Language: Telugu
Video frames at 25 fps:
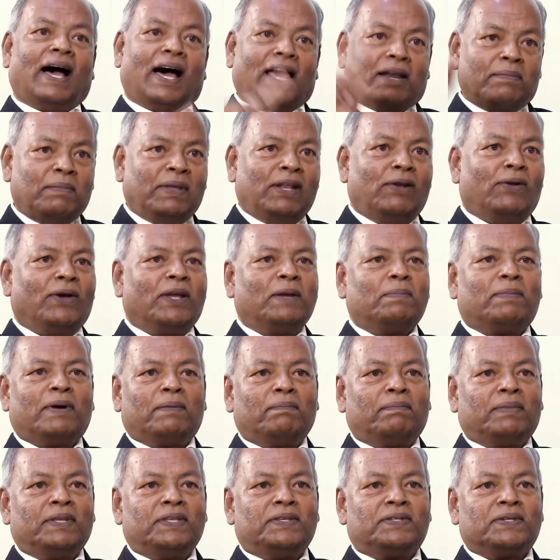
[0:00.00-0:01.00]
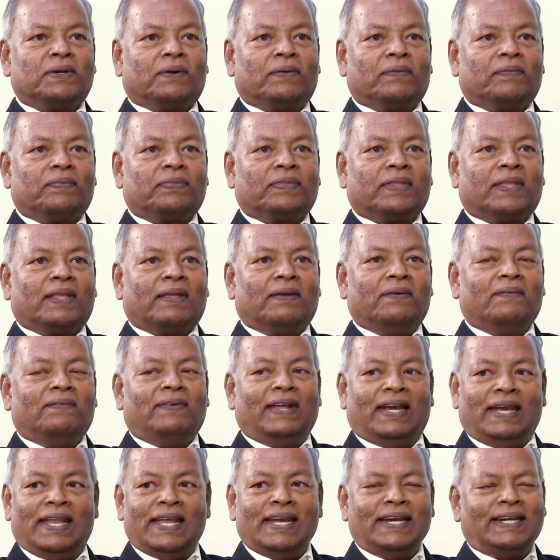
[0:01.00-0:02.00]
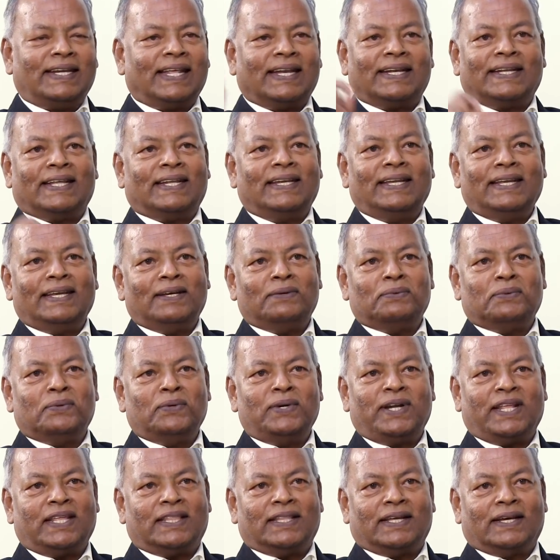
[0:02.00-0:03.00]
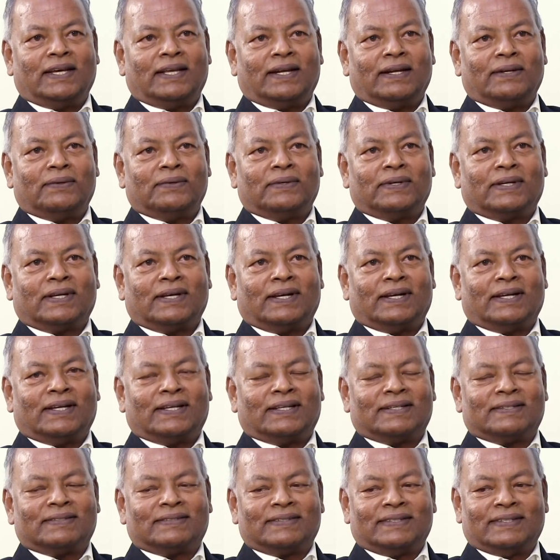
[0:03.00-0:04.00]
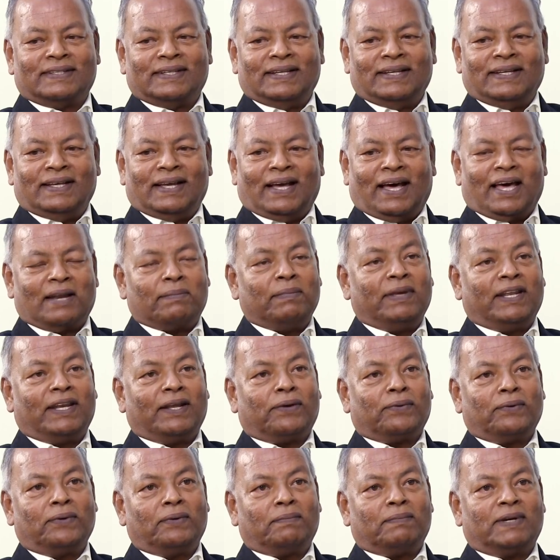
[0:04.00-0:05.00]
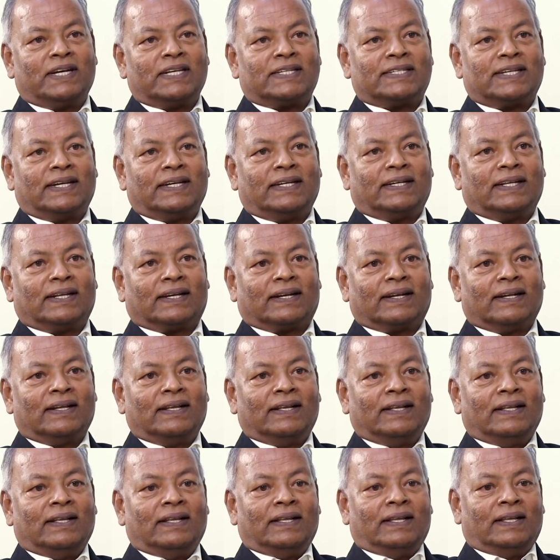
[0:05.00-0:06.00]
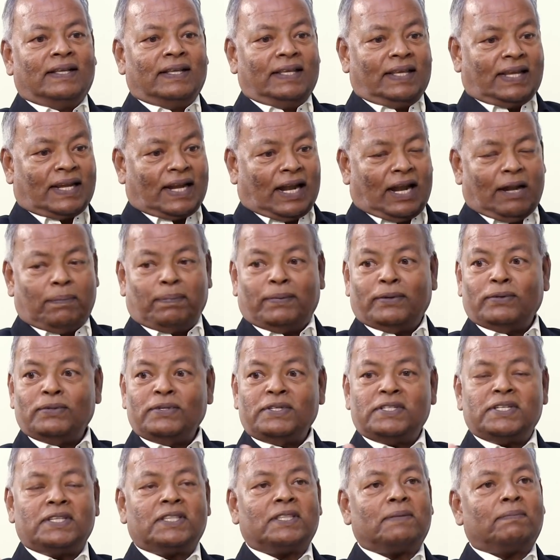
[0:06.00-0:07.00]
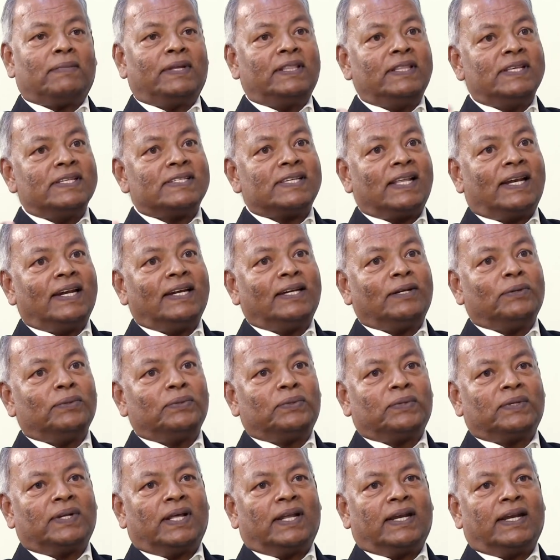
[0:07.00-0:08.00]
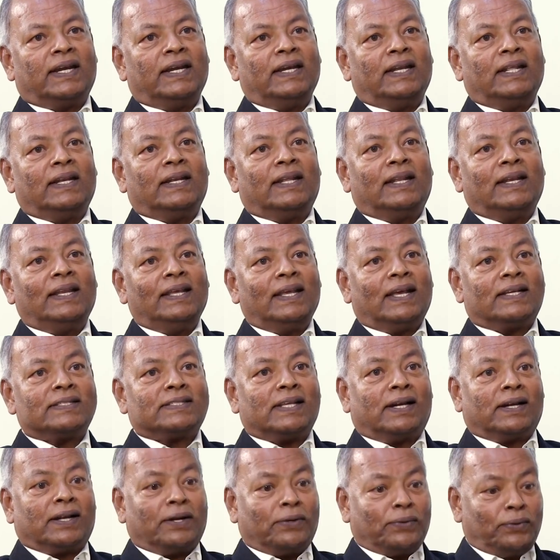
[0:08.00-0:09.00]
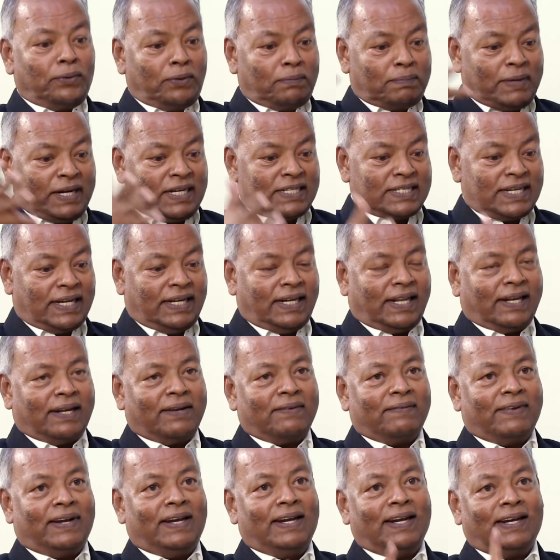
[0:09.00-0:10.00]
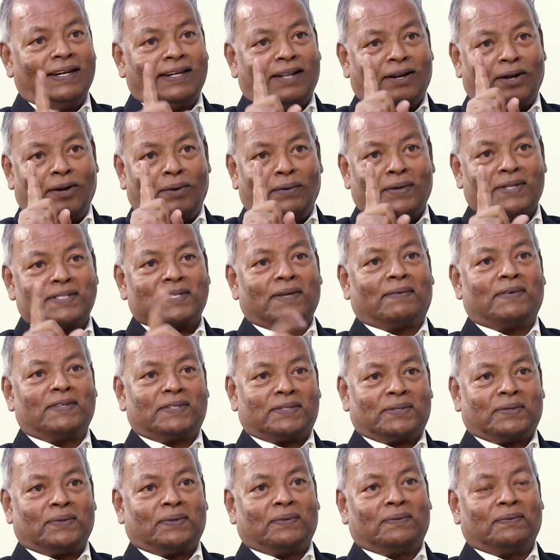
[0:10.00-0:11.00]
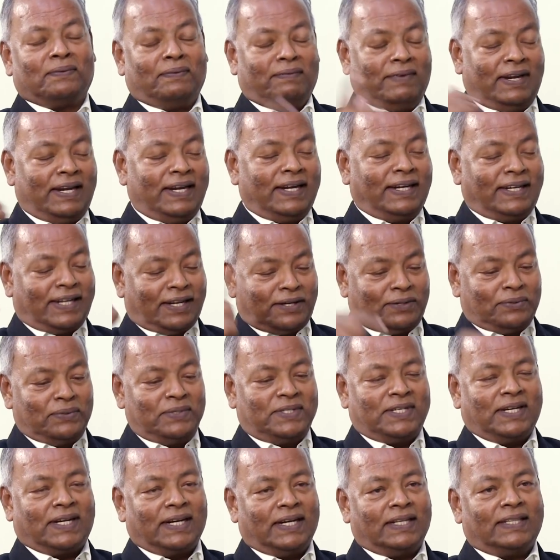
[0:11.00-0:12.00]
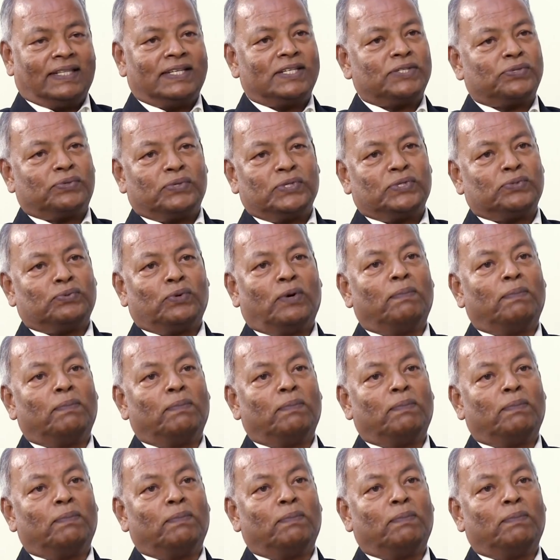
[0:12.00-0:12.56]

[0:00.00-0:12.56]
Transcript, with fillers: ఆర్మీలోకి పంపించాం వెల్లింగ్టన్ అని ఊటీ దగ్గర ఒక ఆర్మీ రిక్రూట్మెంట్ సెంటర్ ఈ కడప నుంచి ఇంతమంది సెలెక్ట్ అవుతున్నారు ఏంటినని అసలు రిక్రూట్మెంట్ సెంటరే వెల్లింగ్టన్లో ఒక సంవత్సరం వెల్లింగ్టన్ నుంచి ఇక్కడికి తీసుకొచ్చి